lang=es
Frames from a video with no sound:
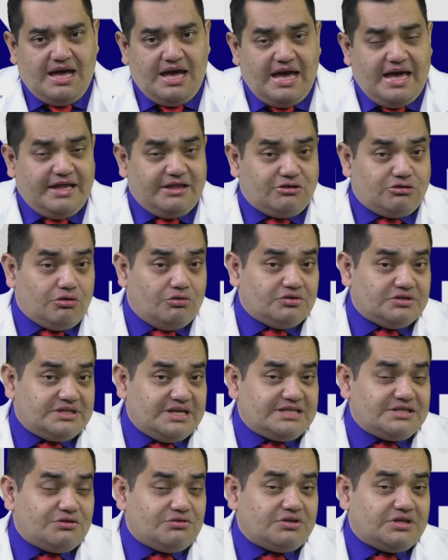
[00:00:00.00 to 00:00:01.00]

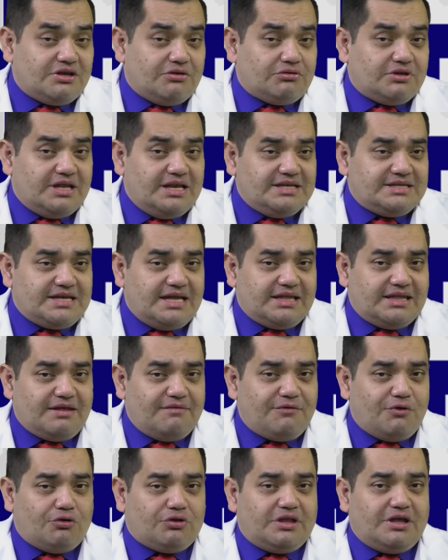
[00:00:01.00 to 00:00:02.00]
Entonces, si usted utiliza
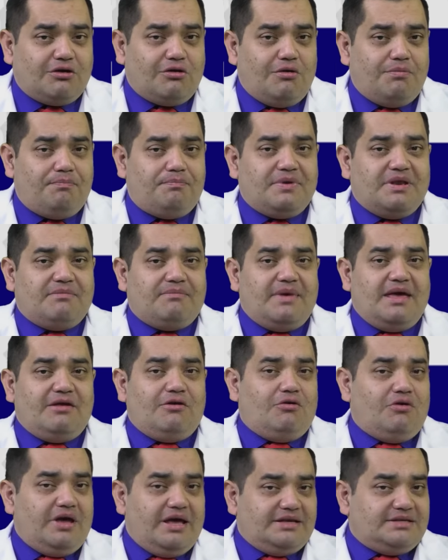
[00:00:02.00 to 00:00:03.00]
antibióticos,
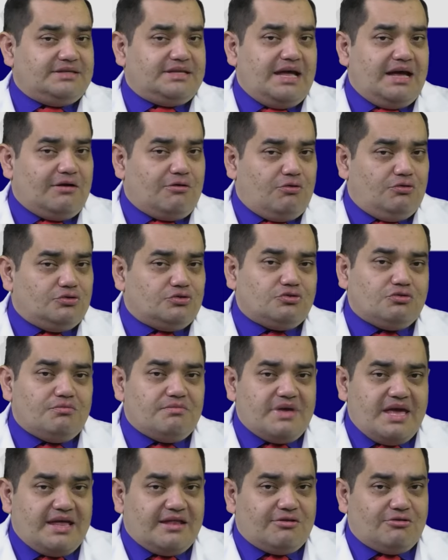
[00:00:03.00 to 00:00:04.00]
primero está
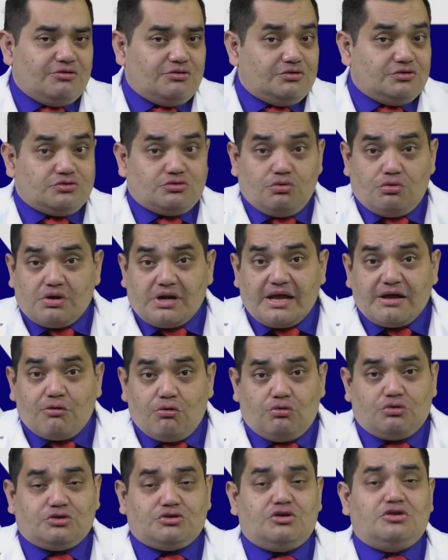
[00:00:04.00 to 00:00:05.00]
consumiendo sus
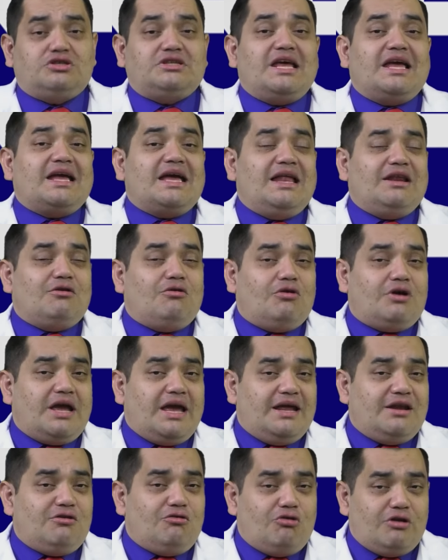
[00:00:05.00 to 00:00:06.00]
recursos en algo
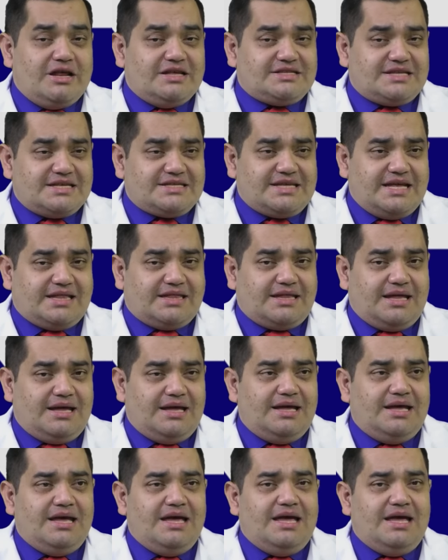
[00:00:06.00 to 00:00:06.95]
que no necesita.